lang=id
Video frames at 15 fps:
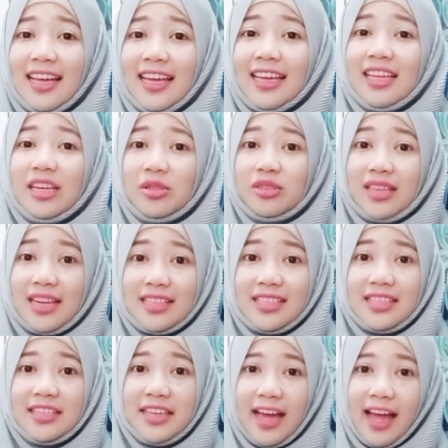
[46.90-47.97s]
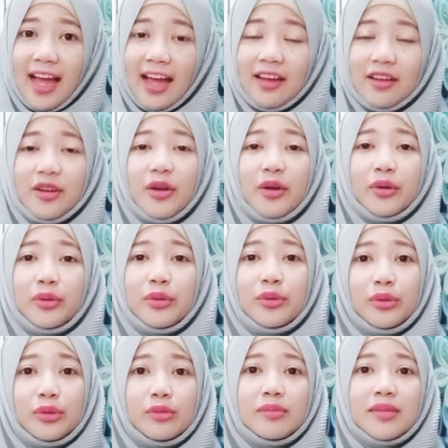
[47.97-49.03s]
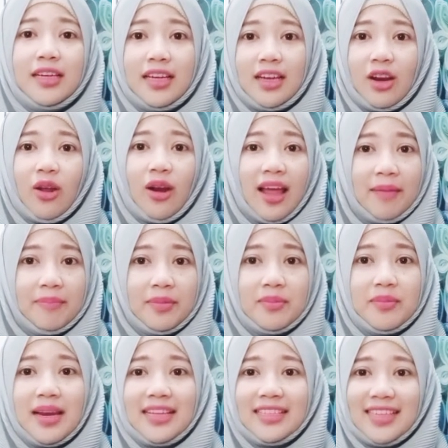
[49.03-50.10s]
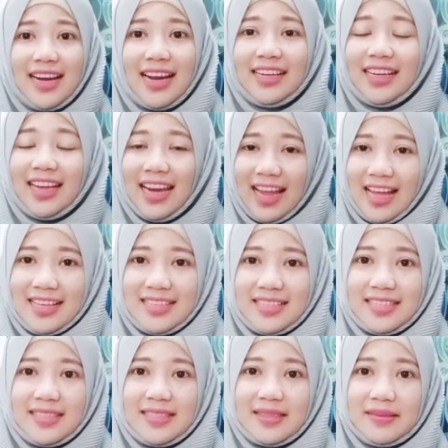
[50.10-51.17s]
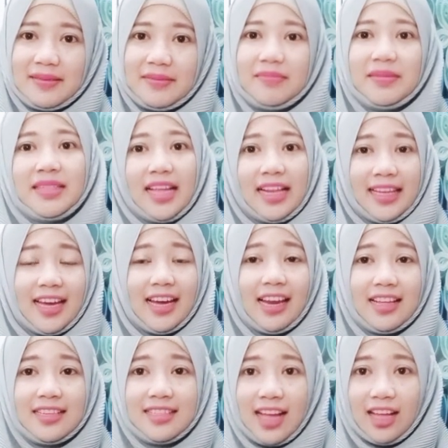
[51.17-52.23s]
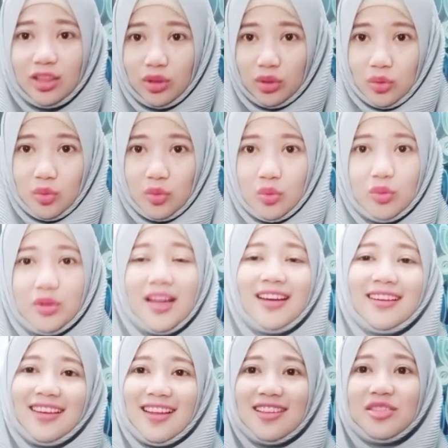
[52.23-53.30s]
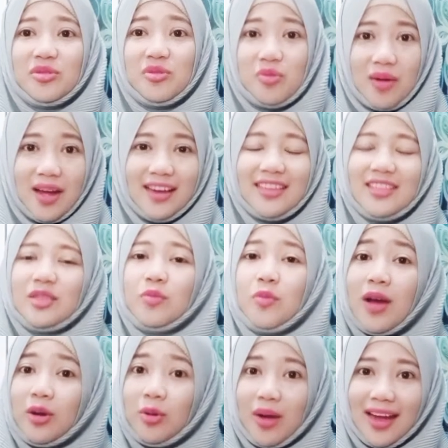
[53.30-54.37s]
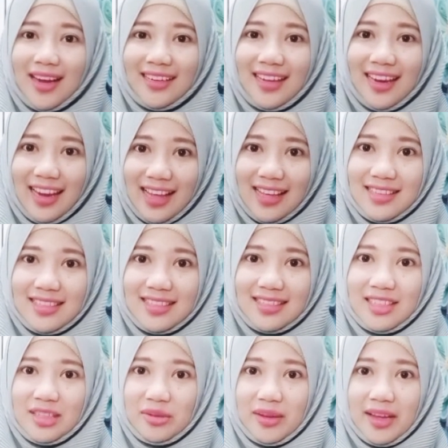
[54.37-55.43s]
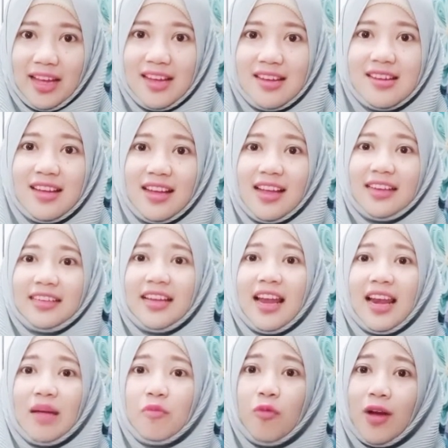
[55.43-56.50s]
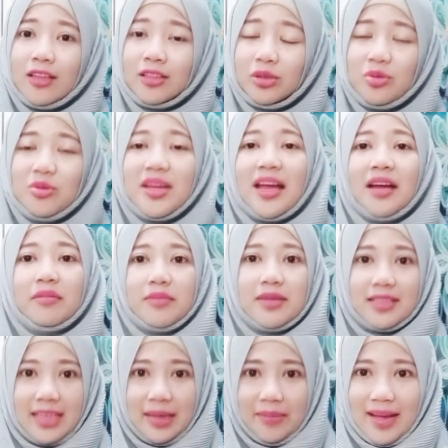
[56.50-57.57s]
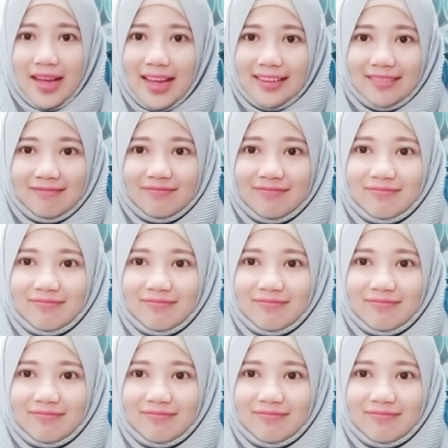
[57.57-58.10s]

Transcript: Ilustrasinya, guru mengelola pembelajaran kelas, misalnya kelas 1 dan kelas 2 di sebuah ruangan kelas gitu ya, dalam waktu yang bersamaan.